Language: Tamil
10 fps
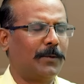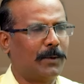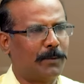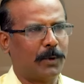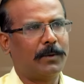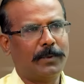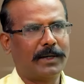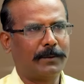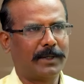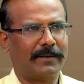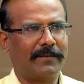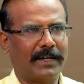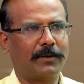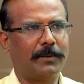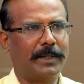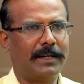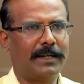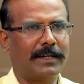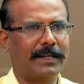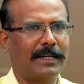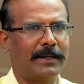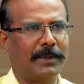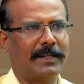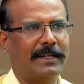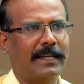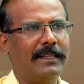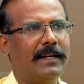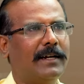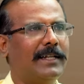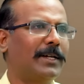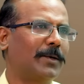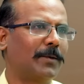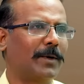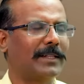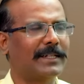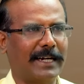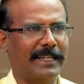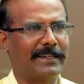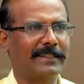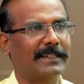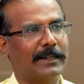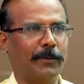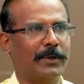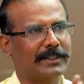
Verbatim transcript: ஒரு பொறுப்பு நமக்கு வேணும் அப்படின்னா நமக்கு எதிராளியே இருக்கக்கூடாதுன்னு நினைக்கிறது ஒரு